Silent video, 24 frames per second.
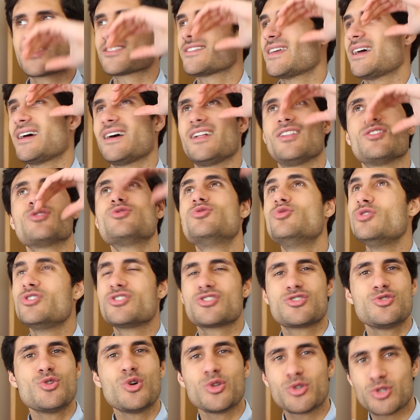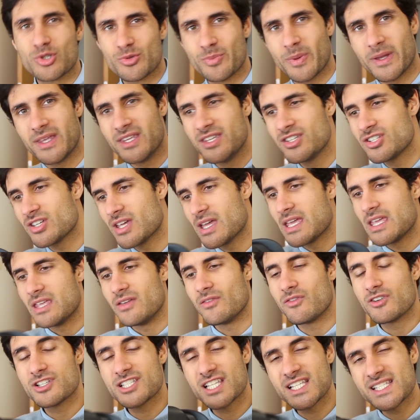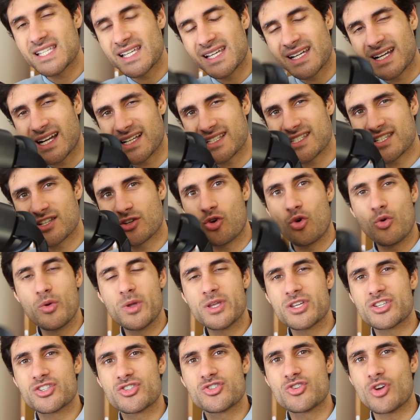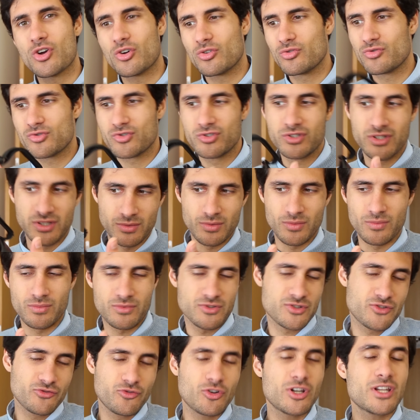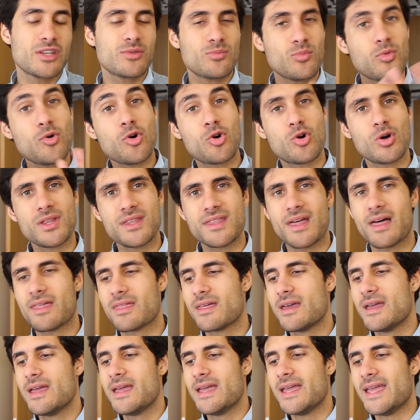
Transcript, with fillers: está a algures noutro país e vocês em casa com estes óculos, de, se forem de boa qualidade,